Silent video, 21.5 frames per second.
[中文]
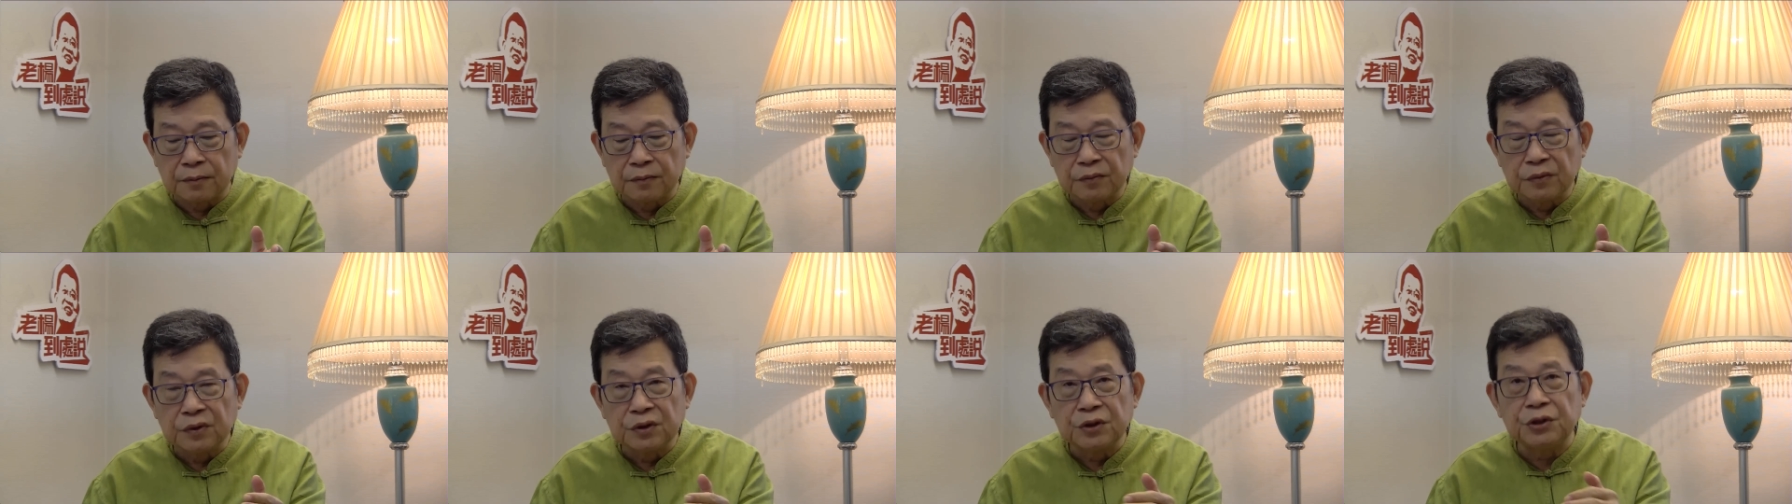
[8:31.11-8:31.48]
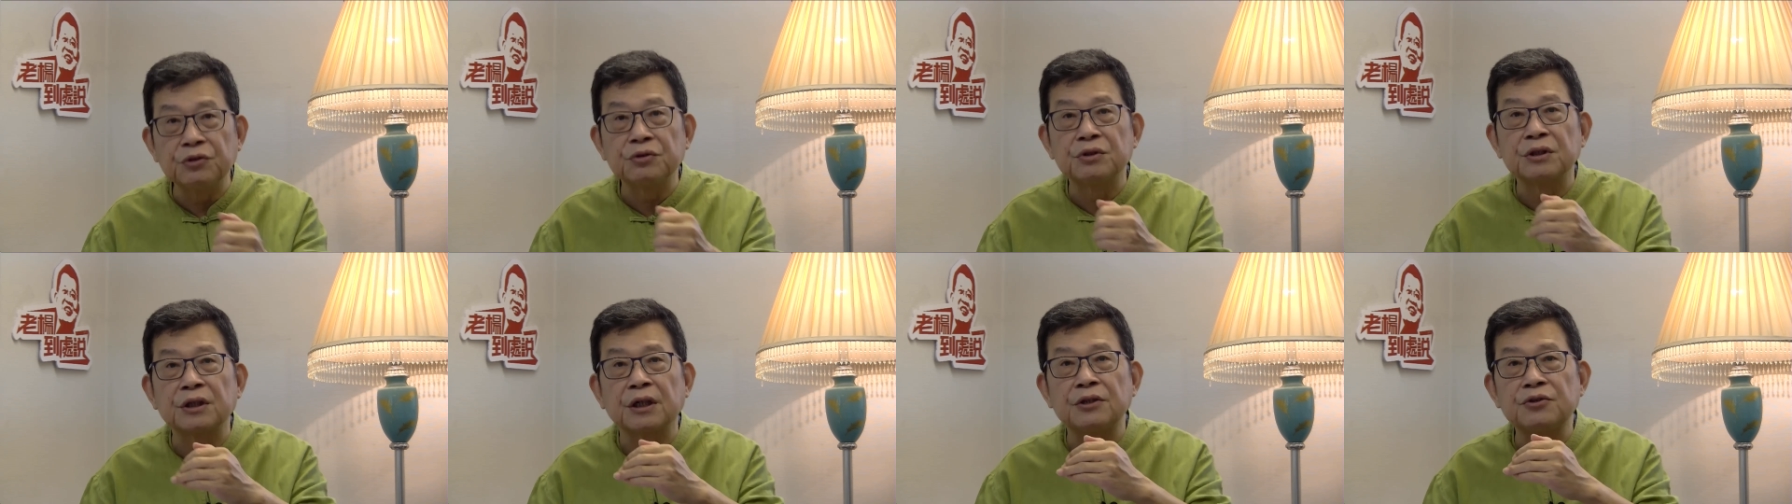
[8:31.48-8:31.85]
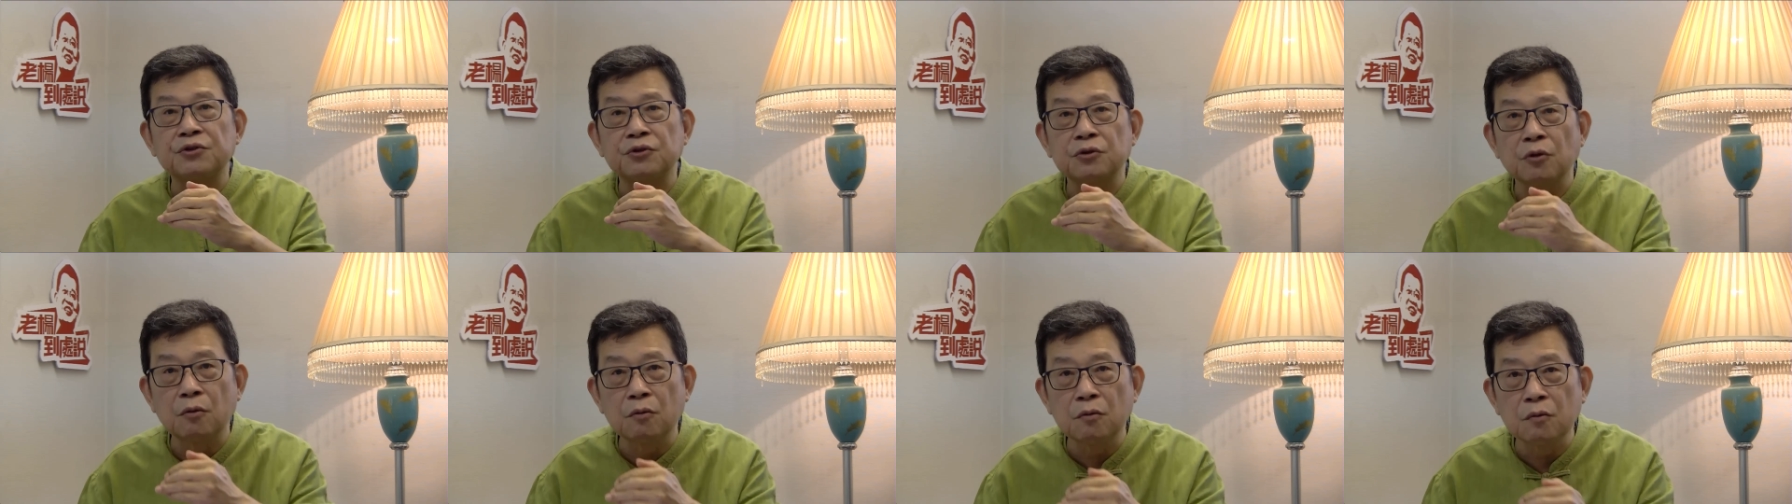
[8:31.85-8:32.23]
就是跟
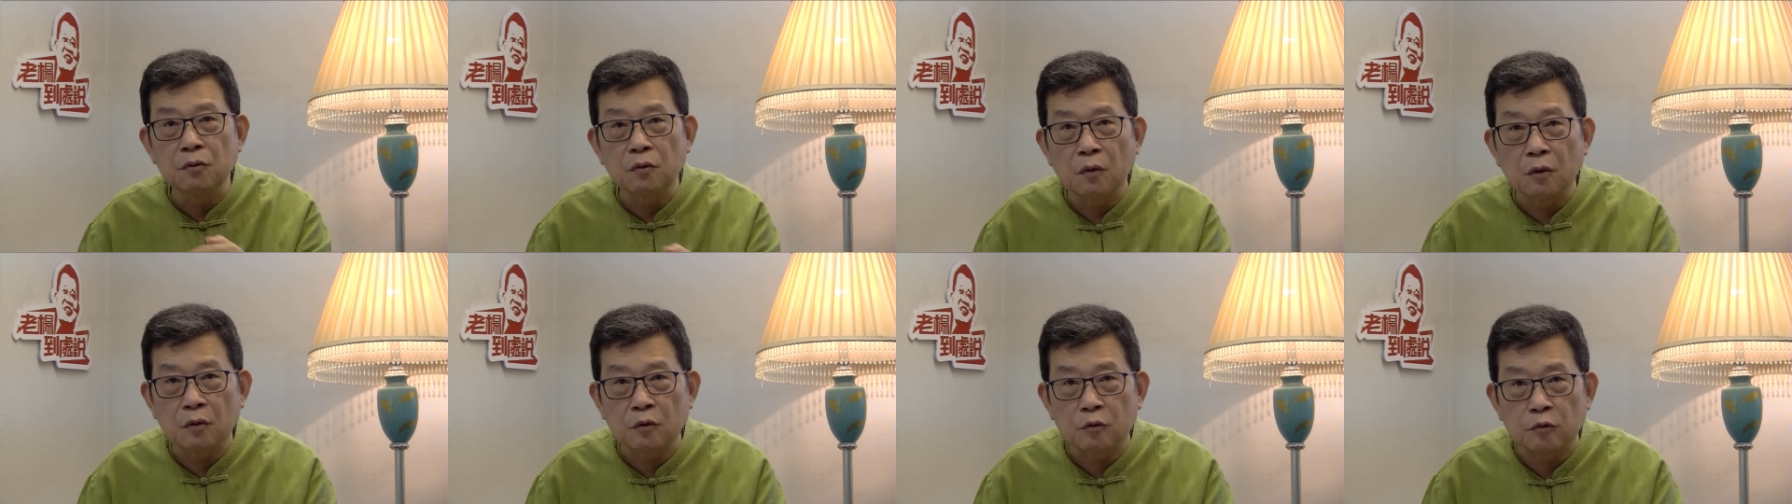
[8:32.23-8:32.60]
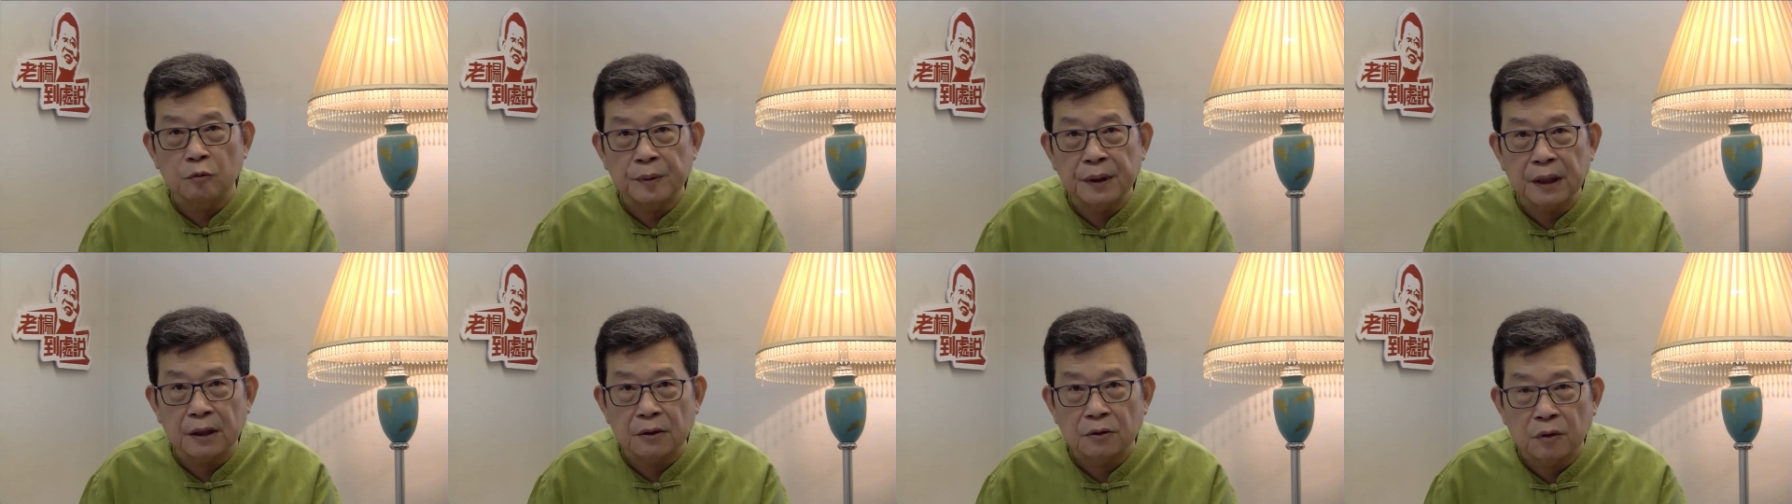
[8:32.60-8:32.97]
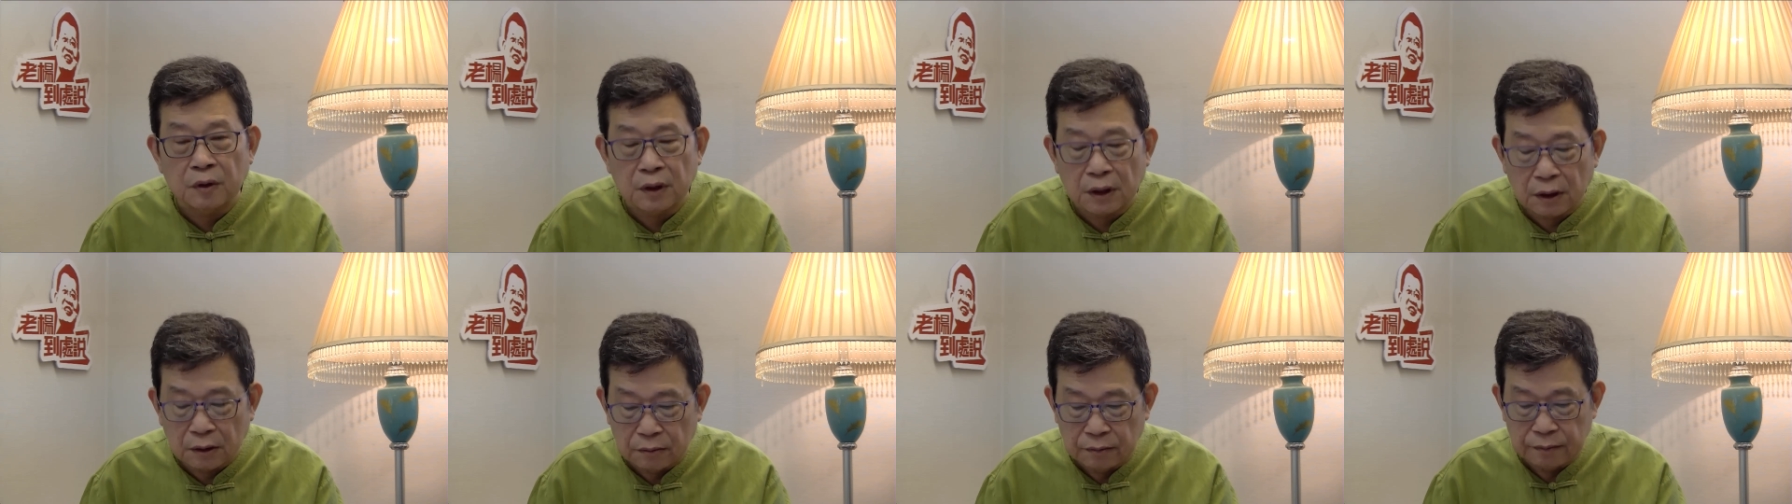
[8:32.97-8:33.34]
中国股票脱
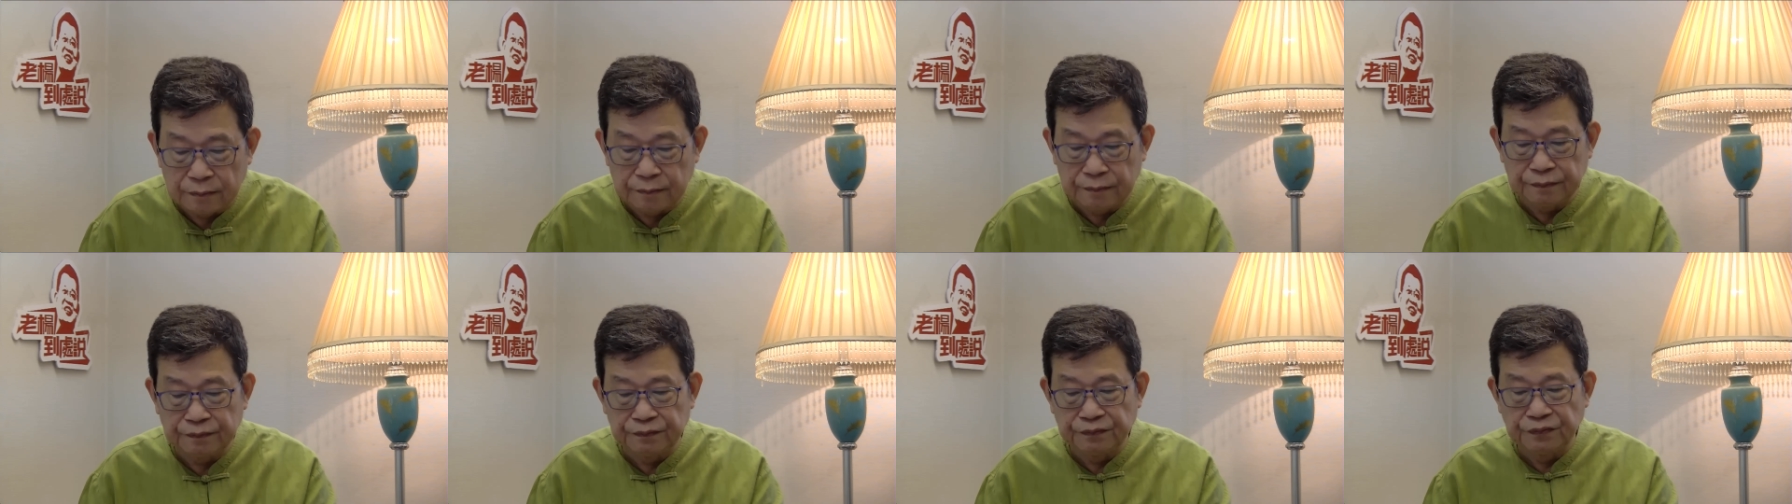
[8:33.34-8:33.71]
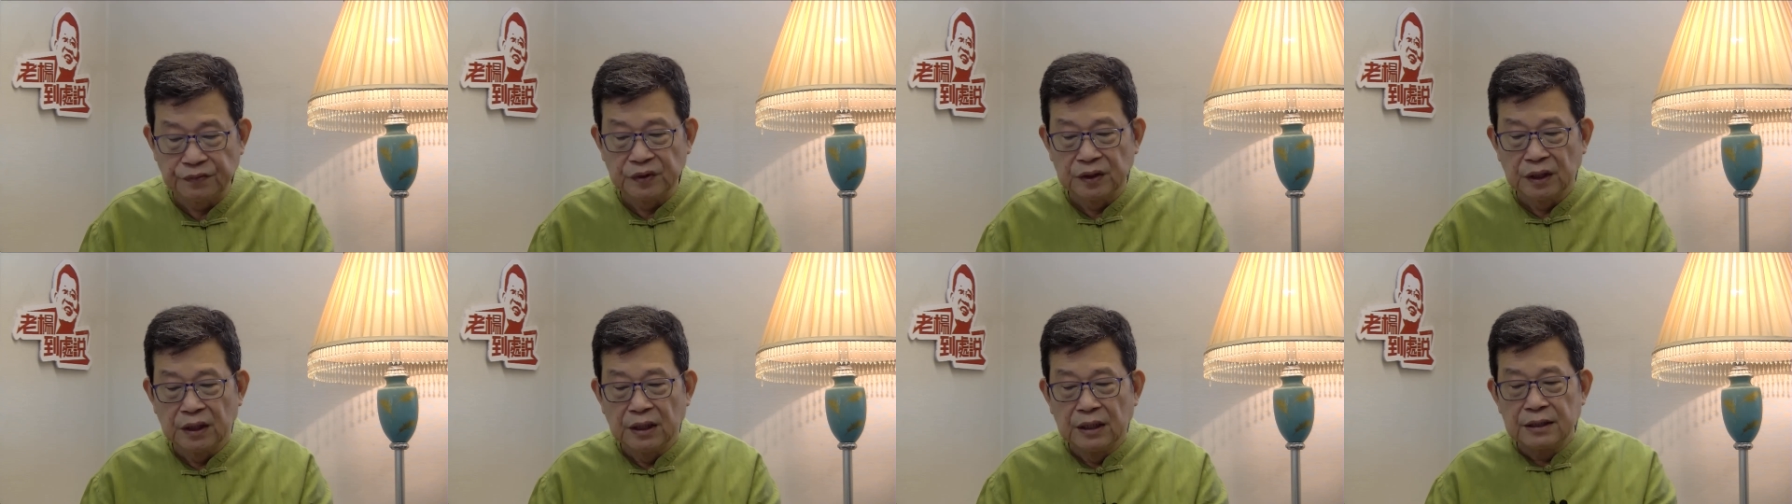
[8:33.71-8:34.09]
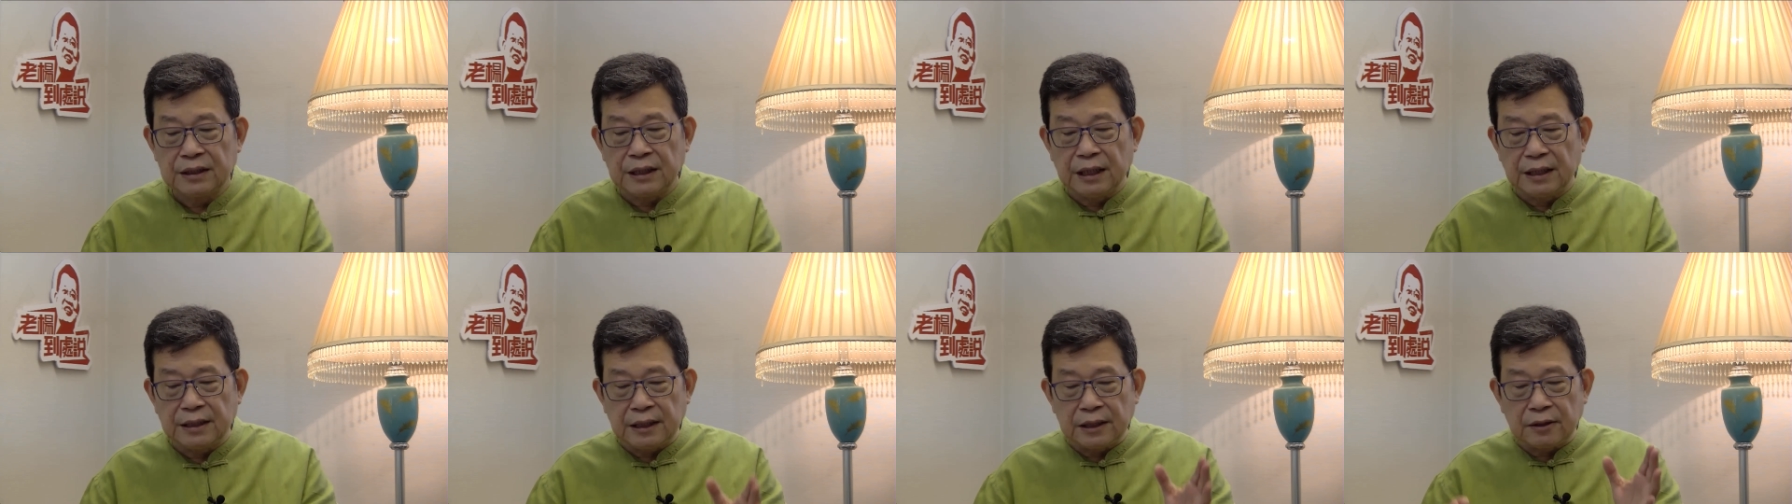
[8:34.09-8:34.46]
钩。这
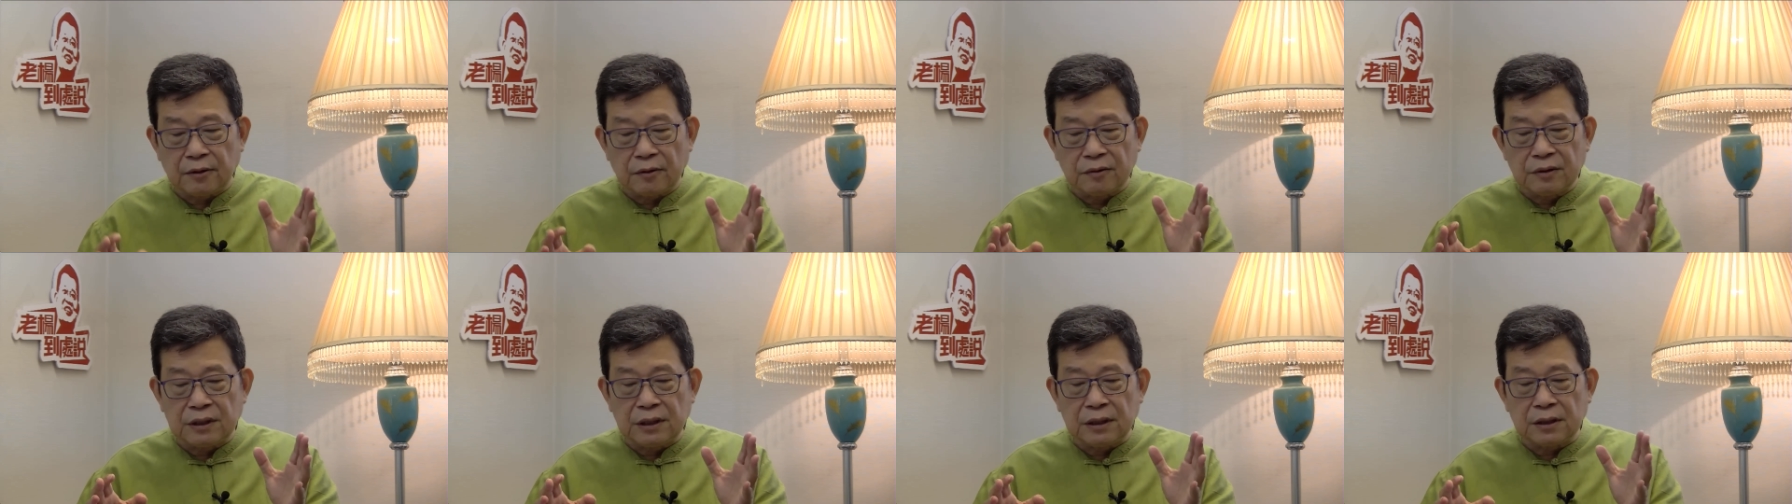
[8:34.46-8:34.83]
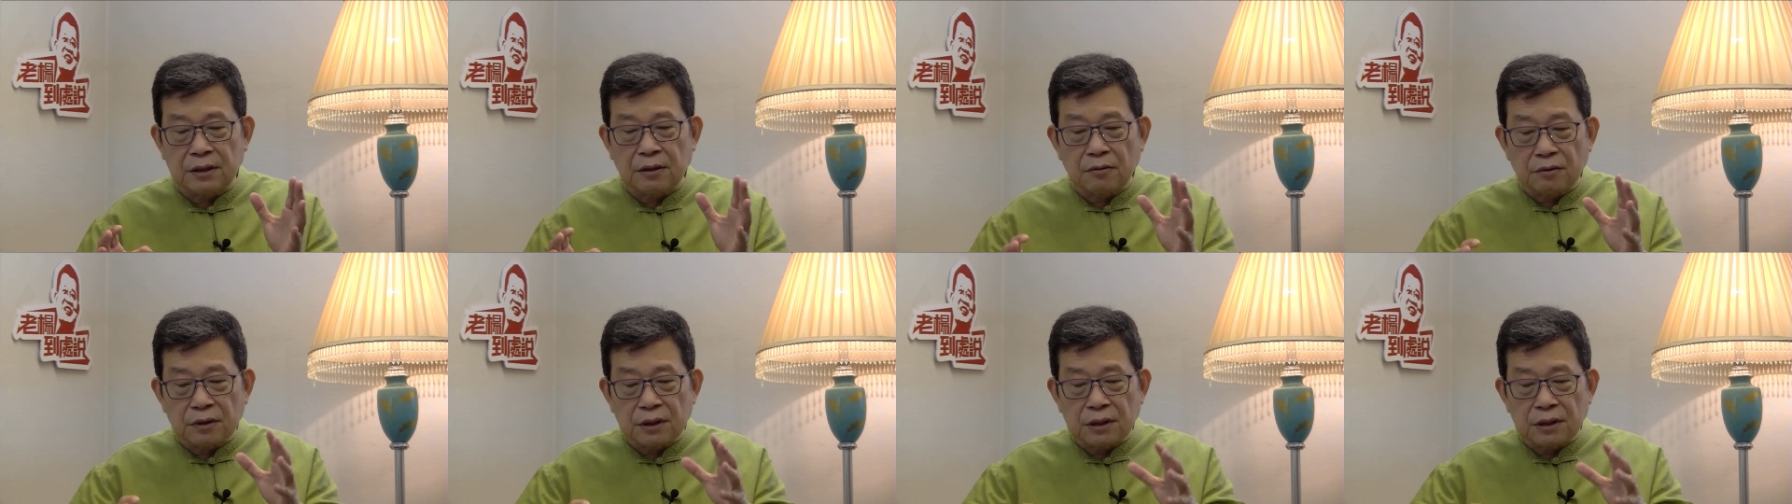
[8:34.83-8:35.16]
些东西都是